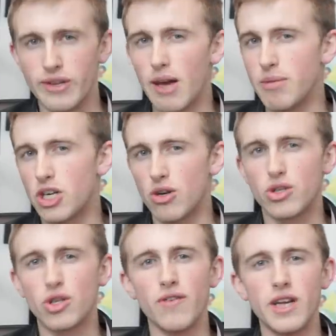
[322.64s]
Le très
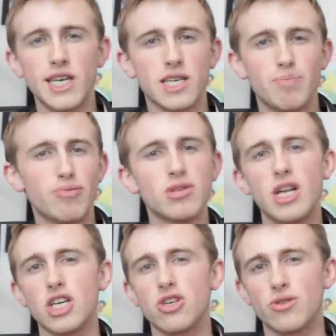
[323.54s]
méchant chevalier qui
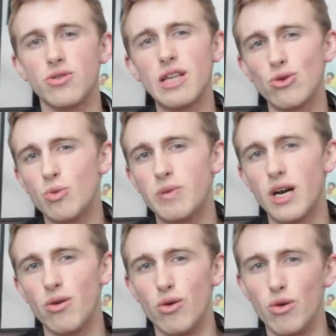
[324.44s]
pousse la chansonnette, ou bien